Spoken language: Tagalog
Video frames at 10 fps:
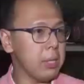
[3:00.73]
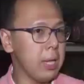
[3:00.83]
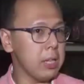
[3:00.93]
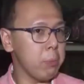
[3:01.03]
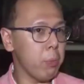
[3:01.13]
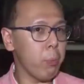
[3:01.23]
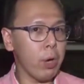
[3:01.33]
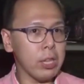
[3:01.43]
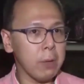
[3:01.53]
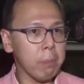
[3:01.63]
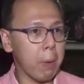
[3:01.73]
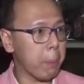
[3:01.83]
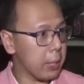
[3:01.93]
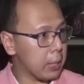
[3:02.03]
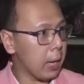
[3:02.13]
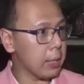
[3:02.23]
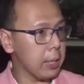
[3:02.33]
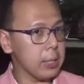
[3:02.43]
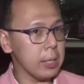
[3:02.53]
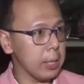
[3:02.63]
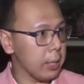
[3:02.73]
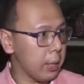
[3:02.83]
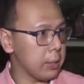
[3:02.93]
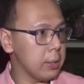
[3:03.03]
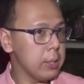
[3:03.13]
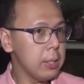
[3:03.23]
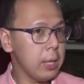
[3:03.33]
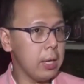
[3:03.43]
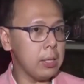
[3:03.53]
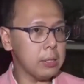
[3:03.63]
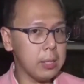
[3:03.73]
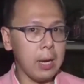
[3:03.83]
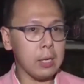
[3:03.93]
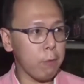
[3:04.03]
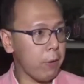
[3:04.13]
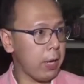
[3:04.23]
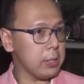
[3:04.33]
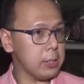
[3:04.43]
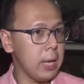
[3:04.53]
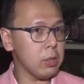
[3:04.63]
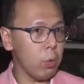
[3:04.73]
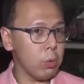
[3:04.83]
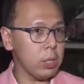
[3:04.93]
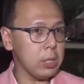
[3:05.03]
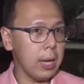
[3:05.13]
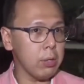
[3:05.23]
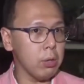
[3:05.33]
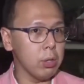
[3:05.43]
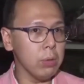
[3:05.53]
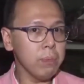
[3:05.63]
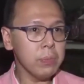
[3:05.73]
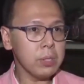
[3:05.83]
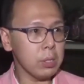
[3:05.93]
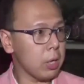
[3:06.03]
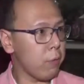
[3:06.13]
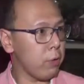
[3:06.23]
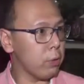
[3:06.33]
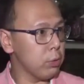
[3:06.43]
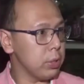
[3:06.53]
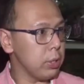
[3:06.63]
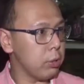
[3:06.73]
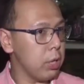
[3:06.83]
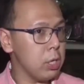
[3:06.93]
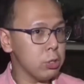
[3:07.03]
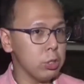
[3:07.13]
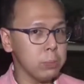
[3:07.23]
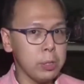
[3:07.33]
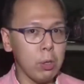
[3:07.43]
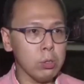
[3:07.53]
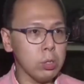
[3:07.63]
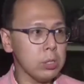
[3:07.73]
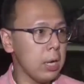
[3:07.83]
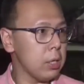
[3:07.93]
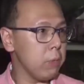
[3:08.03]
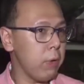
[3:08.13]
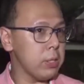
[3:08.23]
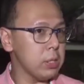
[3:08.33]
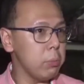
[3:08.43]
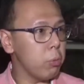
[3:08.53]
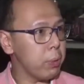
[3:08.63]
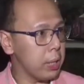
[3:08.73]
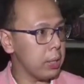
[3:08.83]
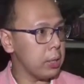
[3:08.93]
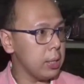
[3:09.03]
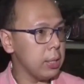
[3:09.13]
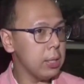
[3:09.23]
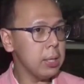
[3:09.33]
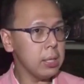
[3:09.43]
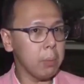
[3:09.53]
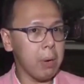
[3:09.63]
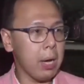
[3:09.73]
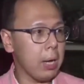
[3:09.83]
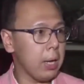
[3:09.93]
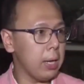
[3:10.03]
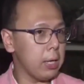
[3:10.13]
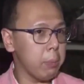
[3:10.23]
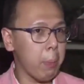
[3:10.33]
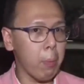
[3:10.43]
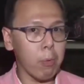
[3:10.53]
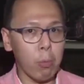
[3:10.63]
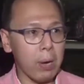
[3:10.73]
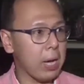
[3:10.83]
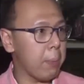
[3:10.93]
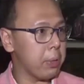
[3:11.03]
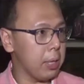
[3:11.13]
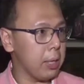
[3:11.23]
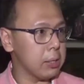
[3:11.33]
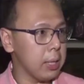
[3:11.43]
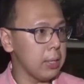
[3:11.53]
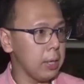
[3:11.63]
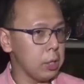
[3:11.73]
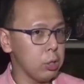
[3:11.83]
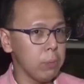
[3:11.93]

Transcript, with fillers: naman natin po pwedeng pagbigyan ng iilan and sacrifice not only the, ano, no, the traffic rules and regulations but also sacrifice the mobility ng mga iba pong gumagamit ng kalsadang